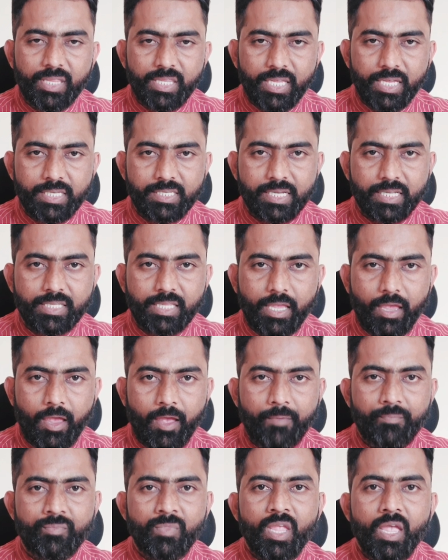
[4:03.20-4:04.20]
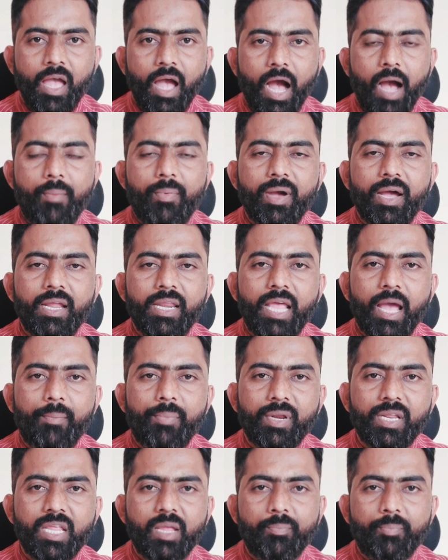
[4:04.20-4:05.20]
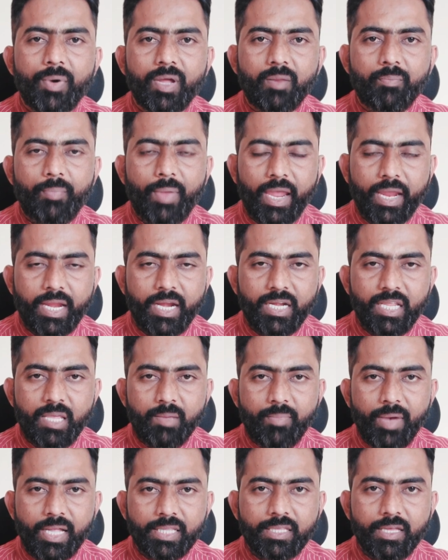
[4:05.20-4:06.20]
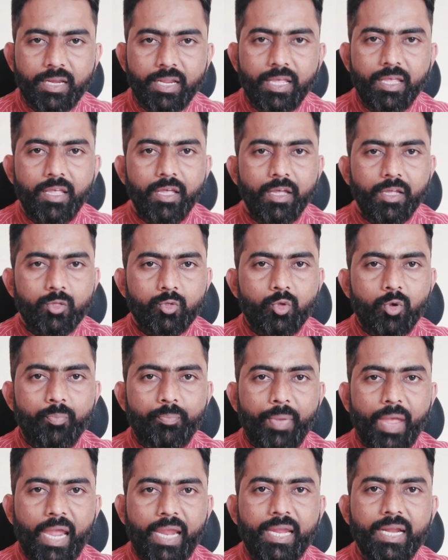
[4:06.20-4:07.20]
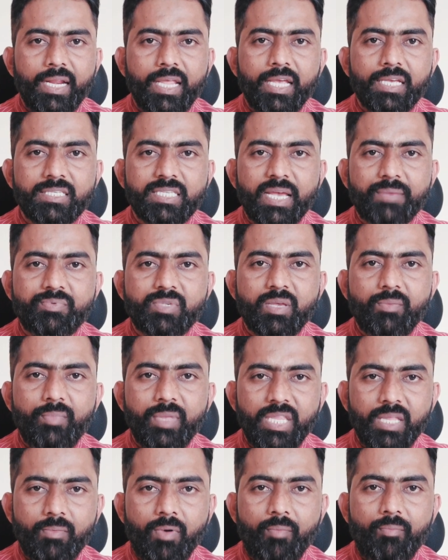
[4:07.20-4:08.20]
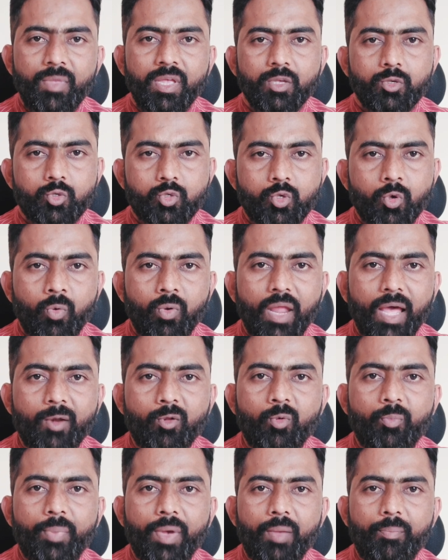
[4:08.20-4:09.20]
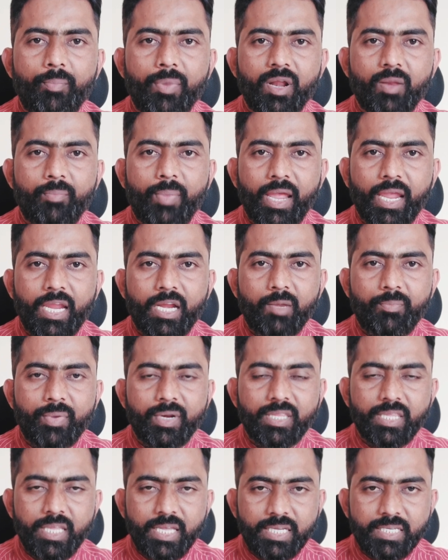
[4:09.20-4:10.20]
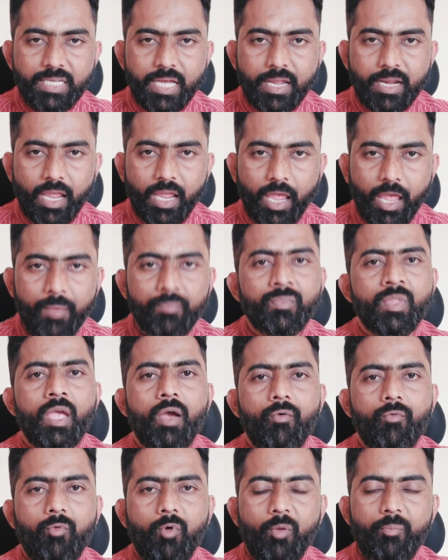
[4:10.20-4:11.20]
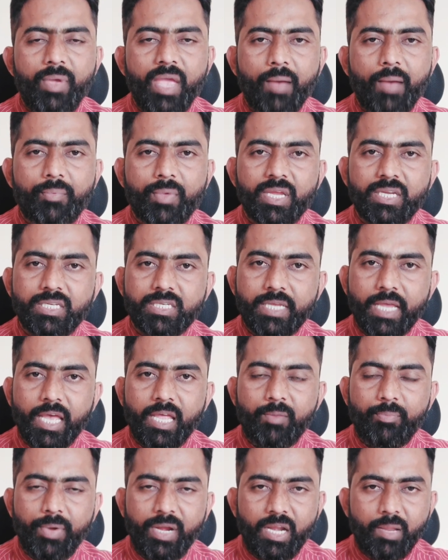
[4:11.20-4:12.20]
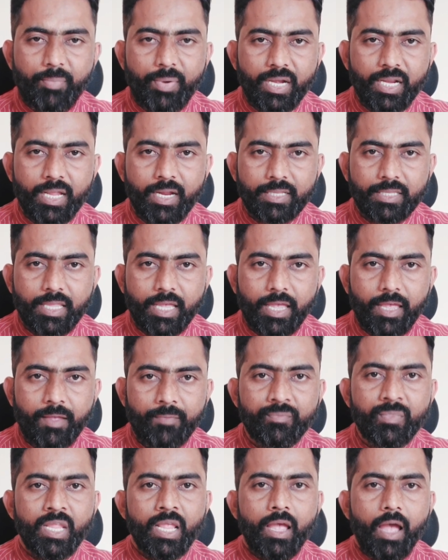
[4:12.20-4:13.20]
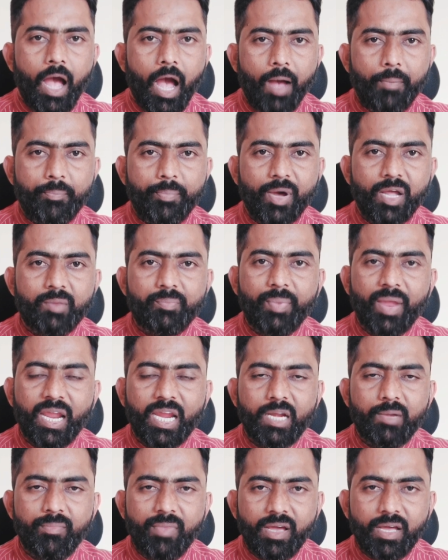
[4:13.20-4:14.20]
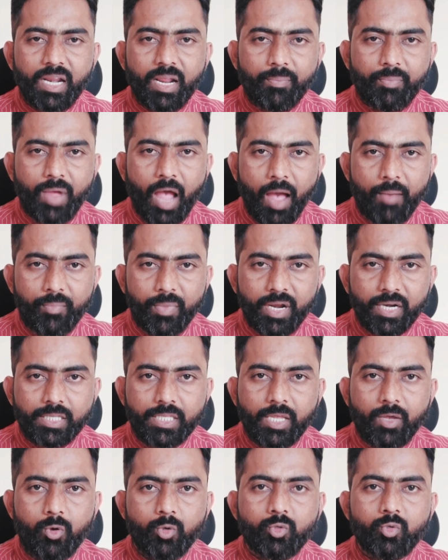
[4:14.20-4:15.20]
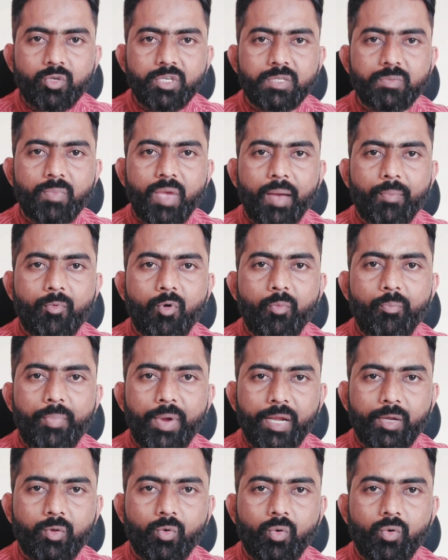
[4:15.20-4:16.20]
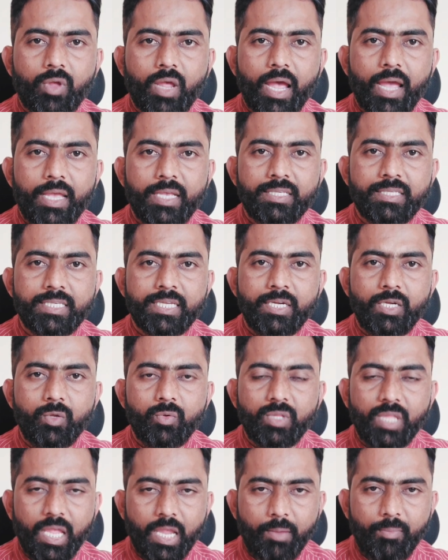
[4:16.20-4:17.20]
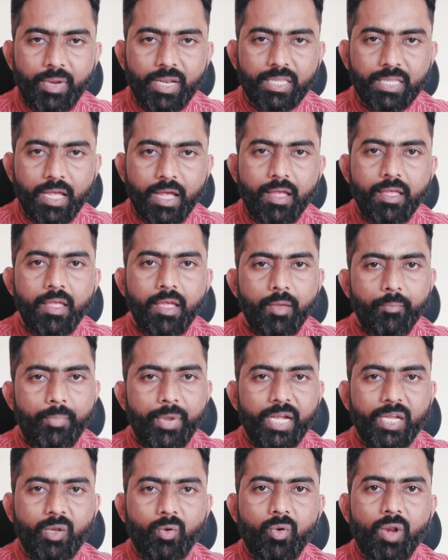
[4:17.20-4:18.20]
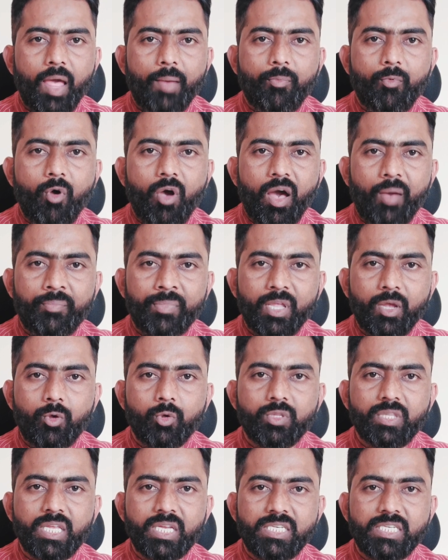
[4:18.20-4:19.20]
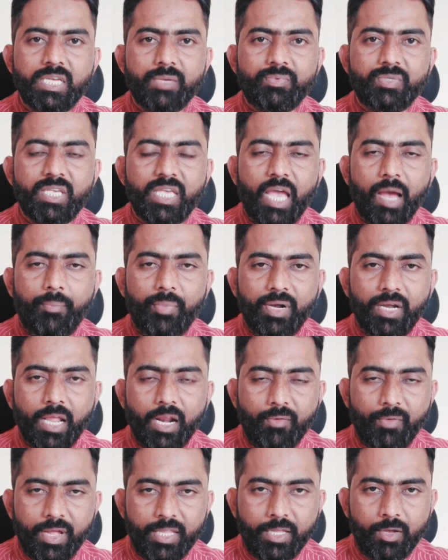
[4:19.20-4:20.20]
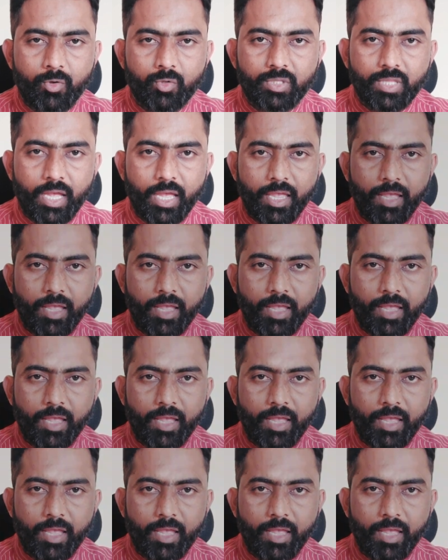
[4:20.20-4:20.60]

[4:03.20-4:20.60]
पर दिए जाते हैं अब अगर यहाँ पर के पर पैकेट की बात करें तो पैकेट के हिसाब से मिनिमम सोलह रुपये पर पैकेट पर दिए जा रहे हैं वो भी आपके शहर पे डिपेंड करता है अब पर पैकेट में अगर आप काम करते हो तो इसमें आपको पेट्रोल का इंसेंटिव नहीं मिलता पेट्रोल आपको अपने खुद के जेब से यहाँ पर डलवाना होता